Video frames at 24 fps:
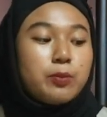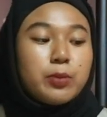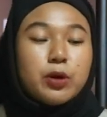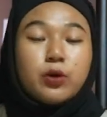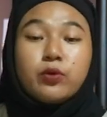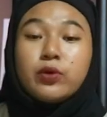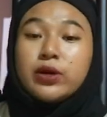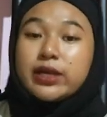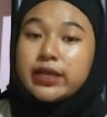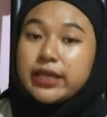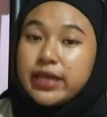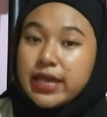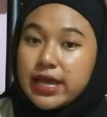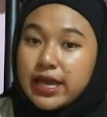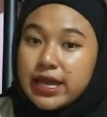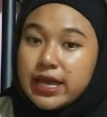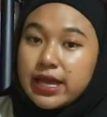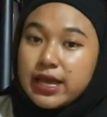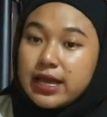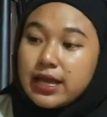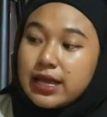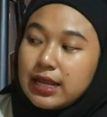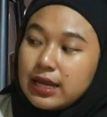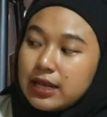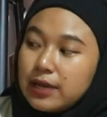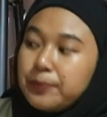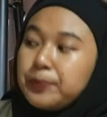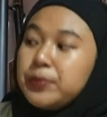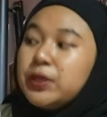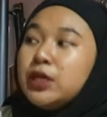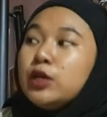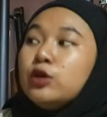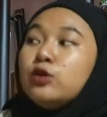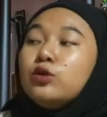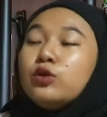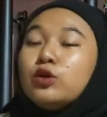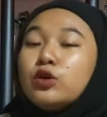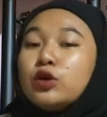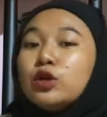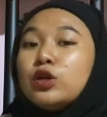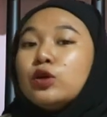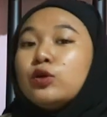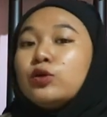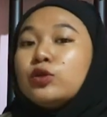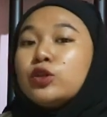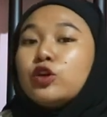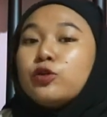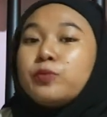powernya lebih
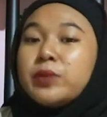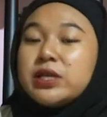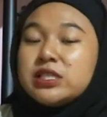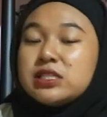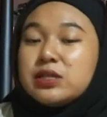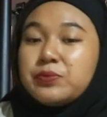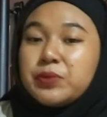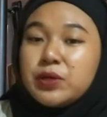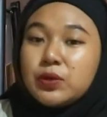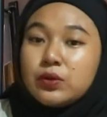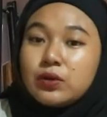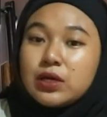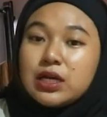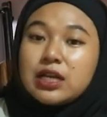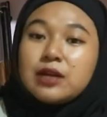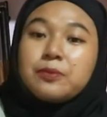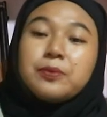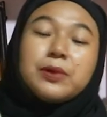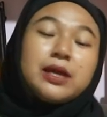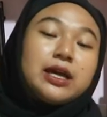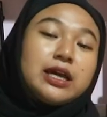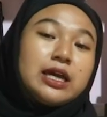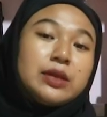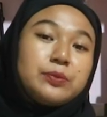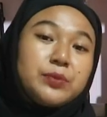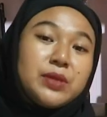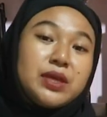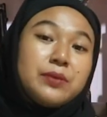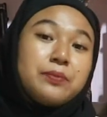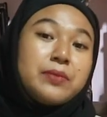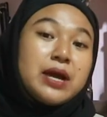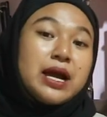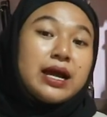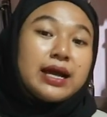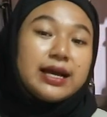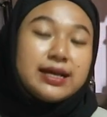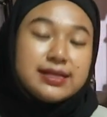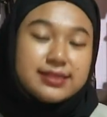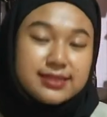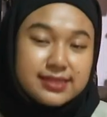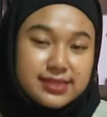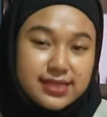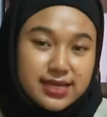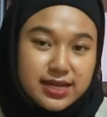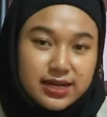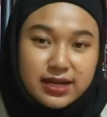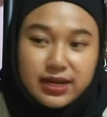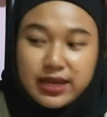unggul untuk PCP Ruger Black Army
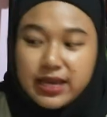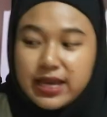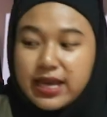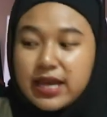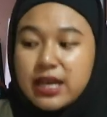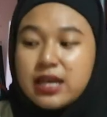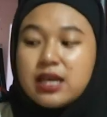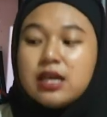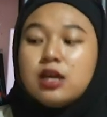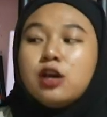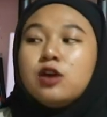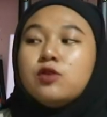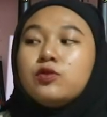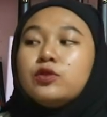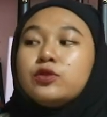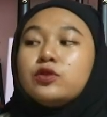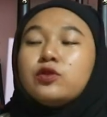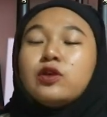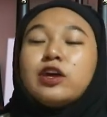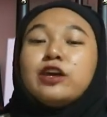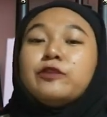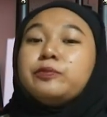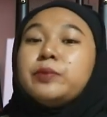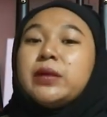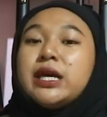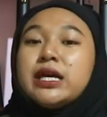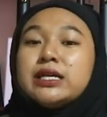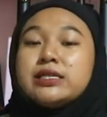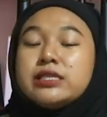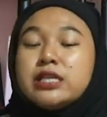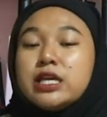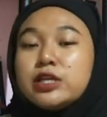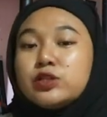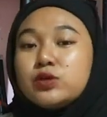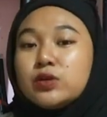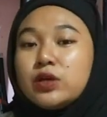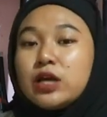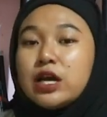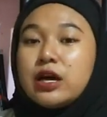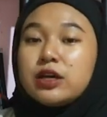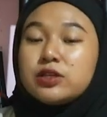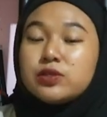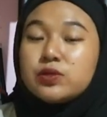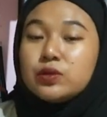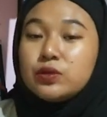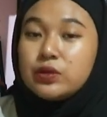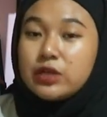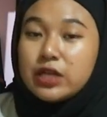Magazine ya untuk FPS nya
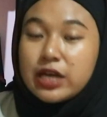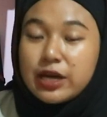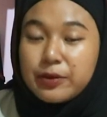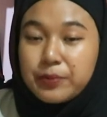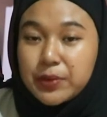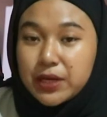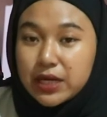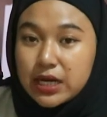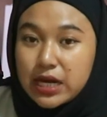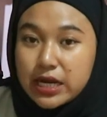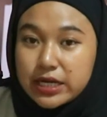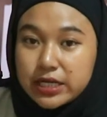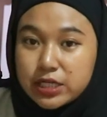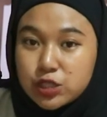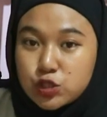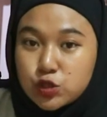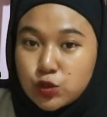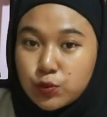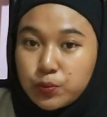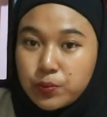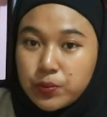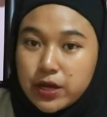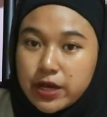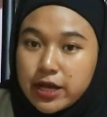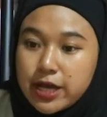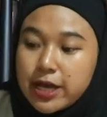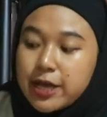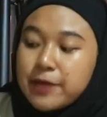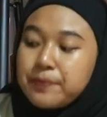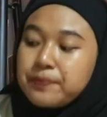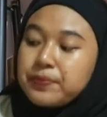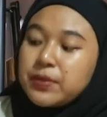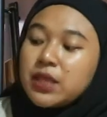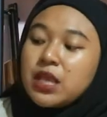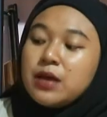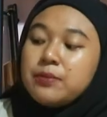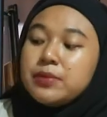juga sudah pernah dicoba